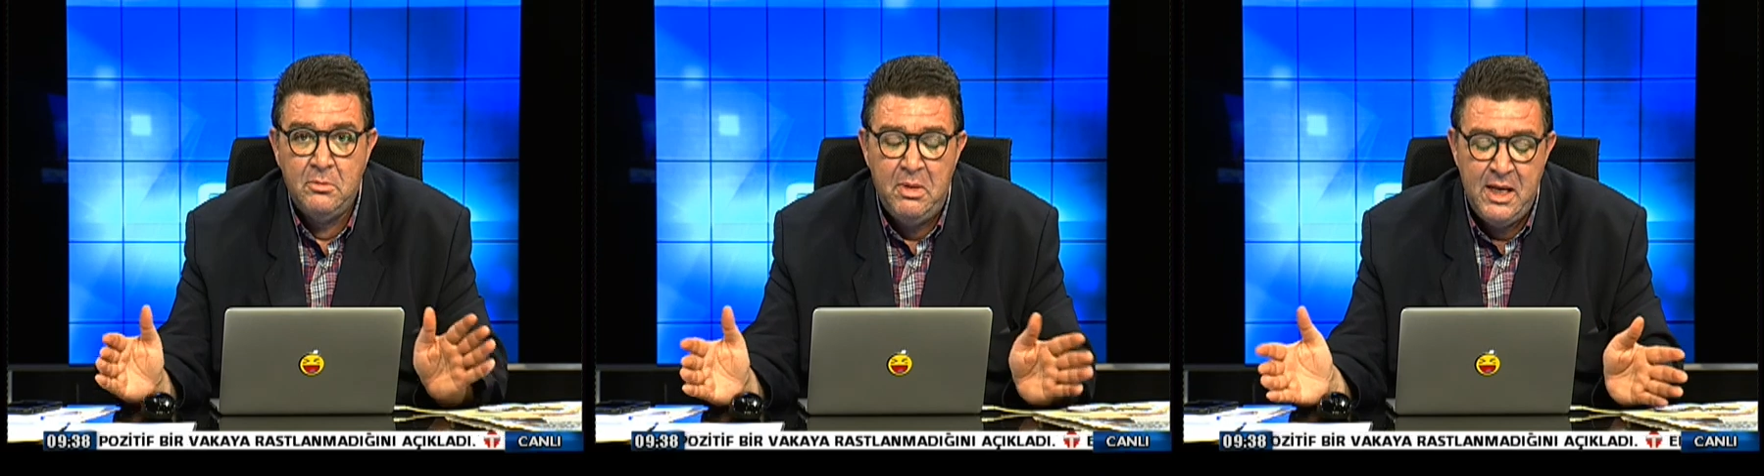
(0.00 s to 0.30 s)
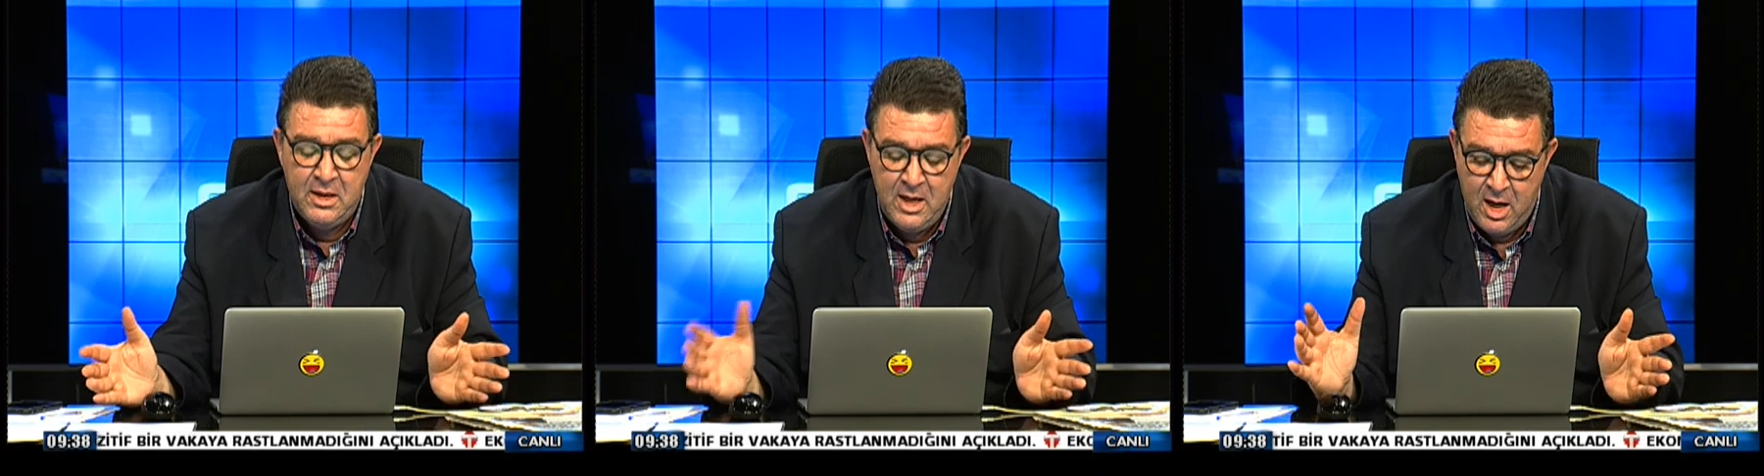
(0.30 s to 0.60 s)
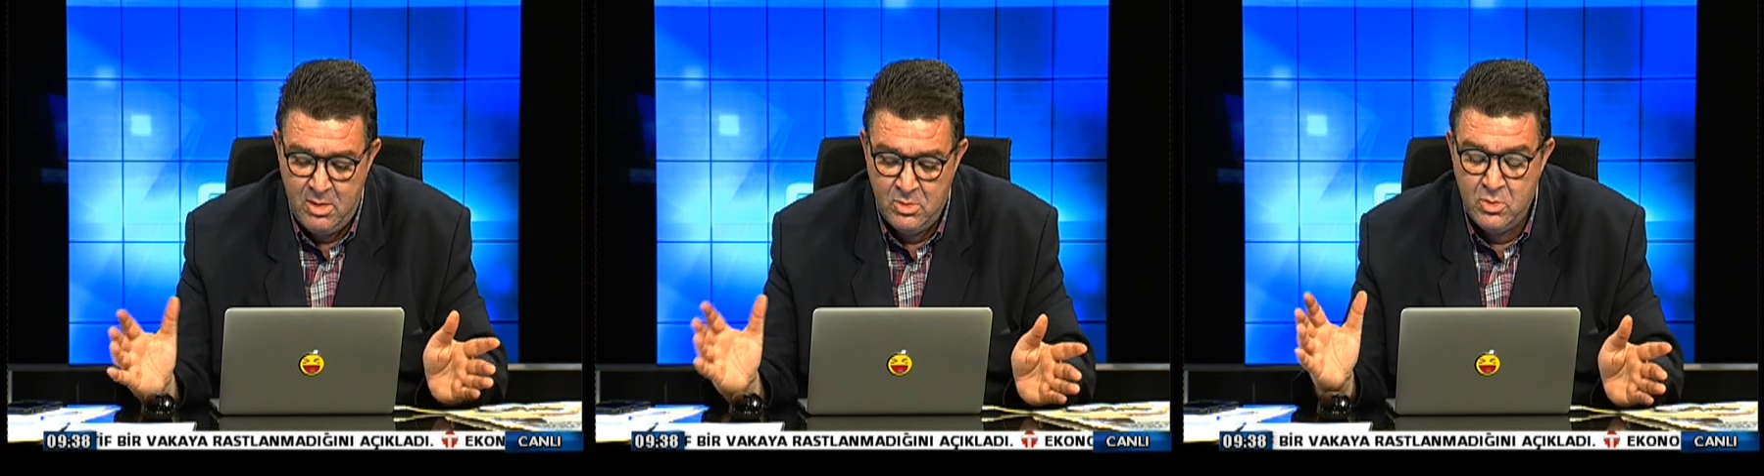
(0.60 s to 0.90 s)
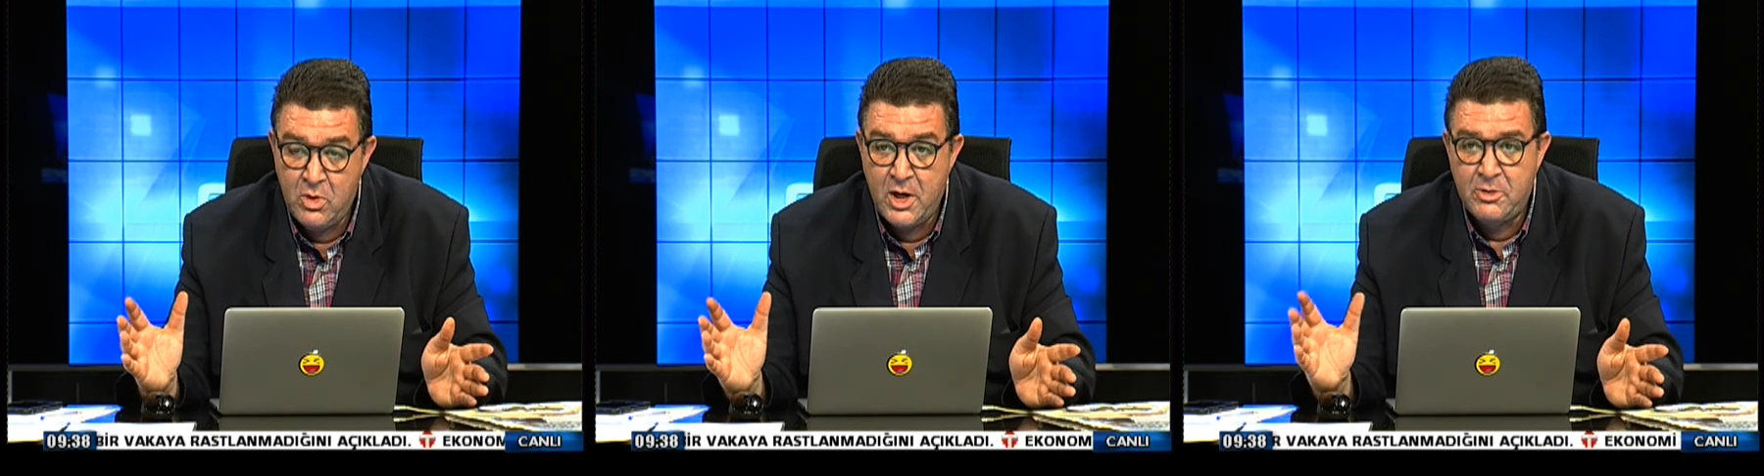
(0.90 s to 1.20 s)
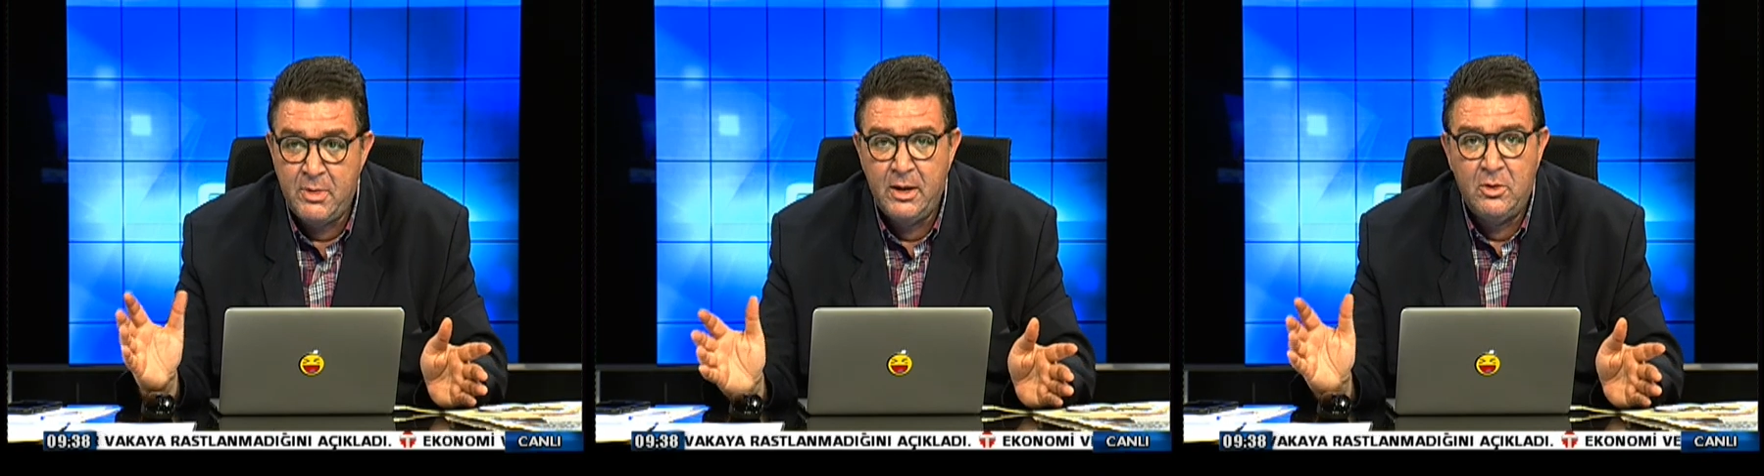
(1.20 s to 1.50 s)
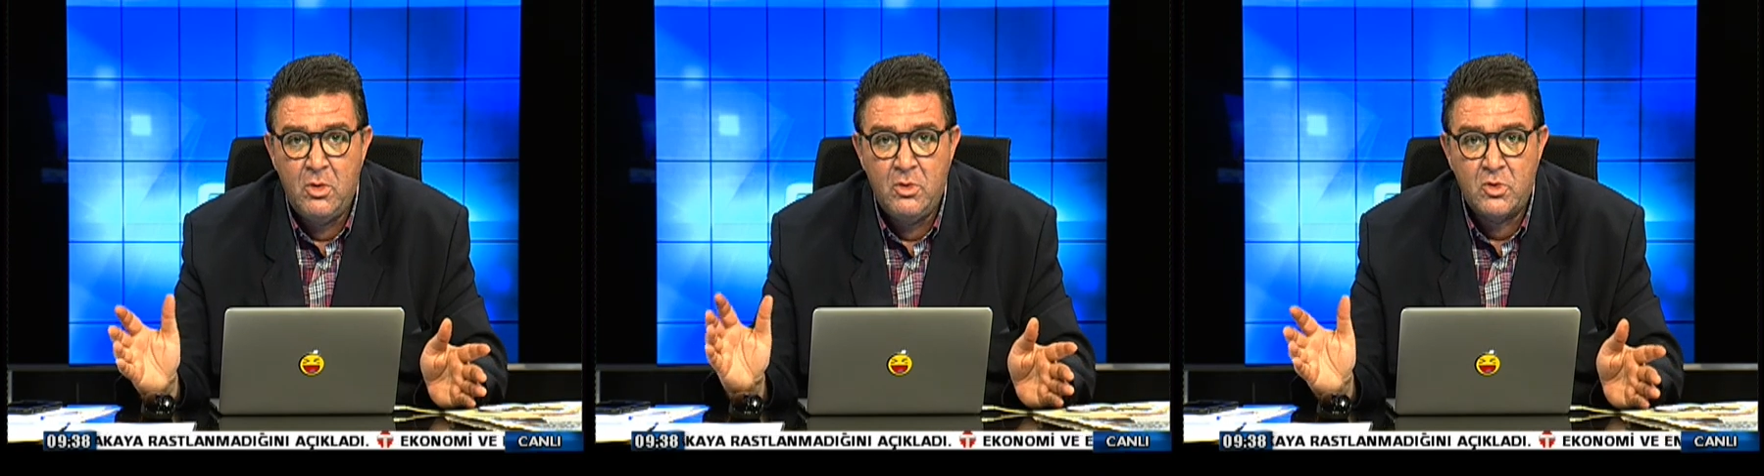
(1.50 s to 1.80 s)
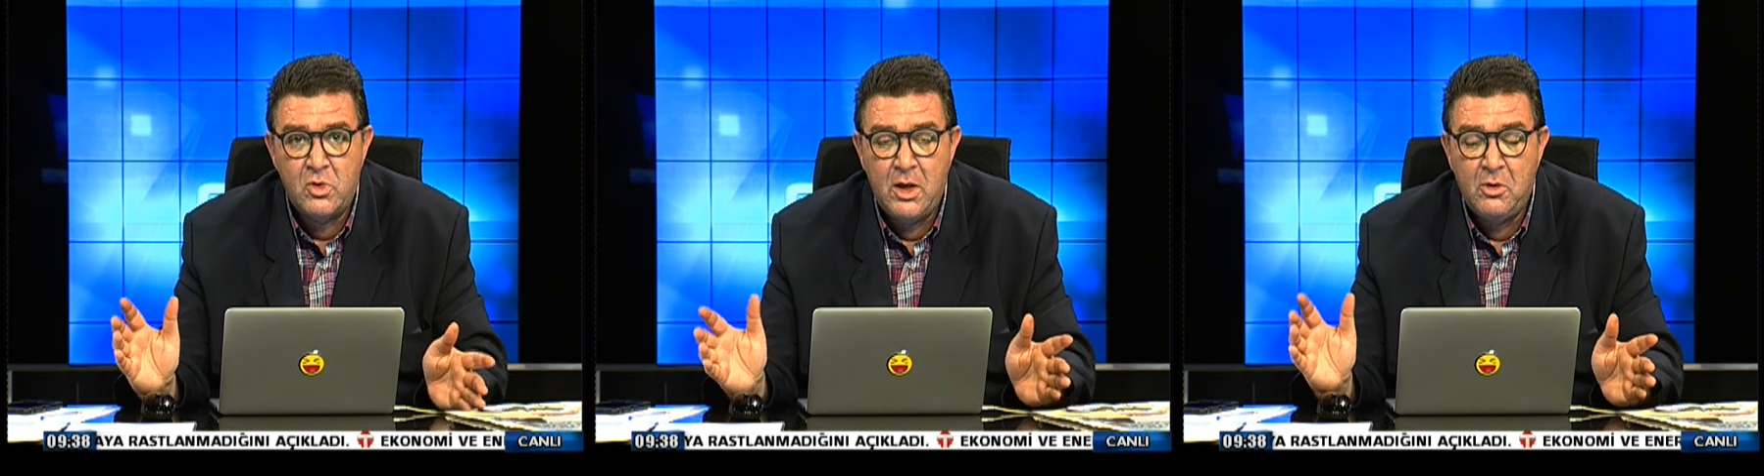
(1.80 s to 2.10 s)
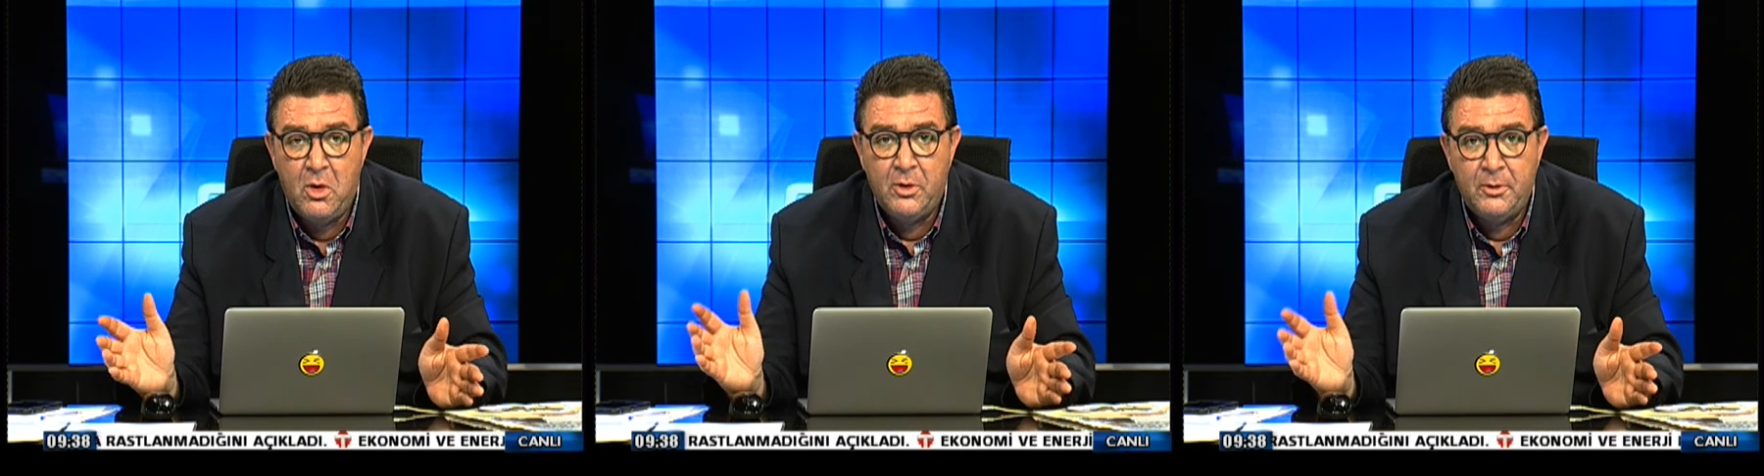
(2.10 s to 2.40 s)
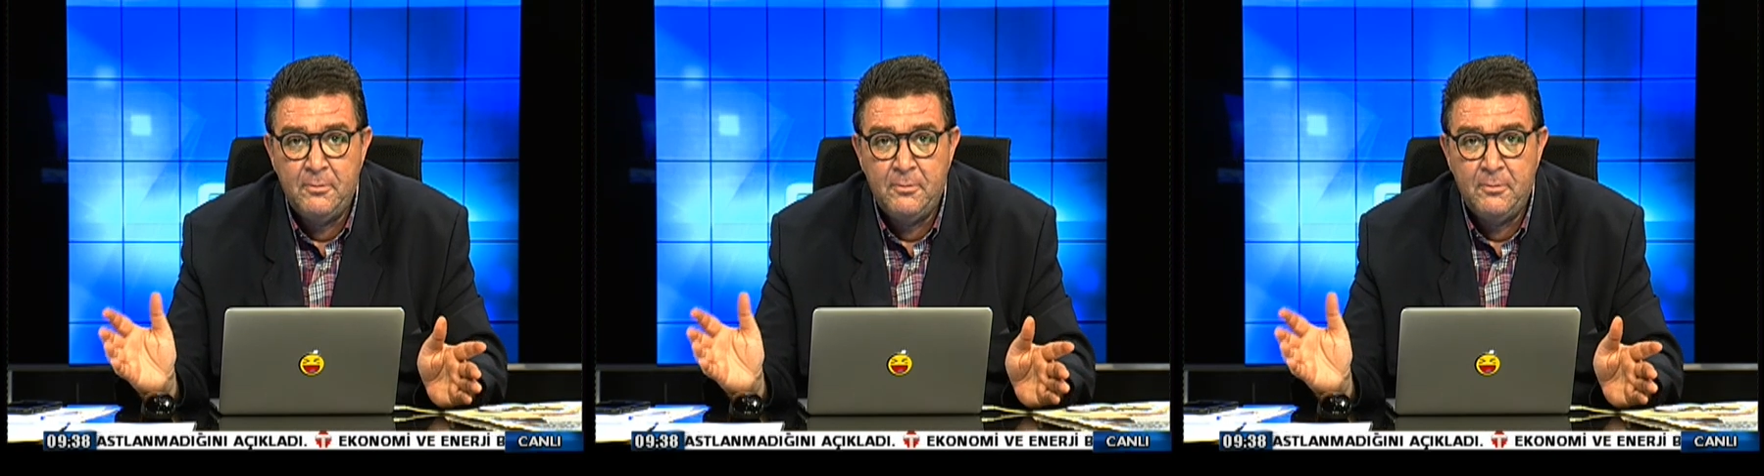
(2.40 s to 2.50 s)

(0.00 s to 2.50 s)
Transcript: Bitti yani uğraşmayın 9'undan 10.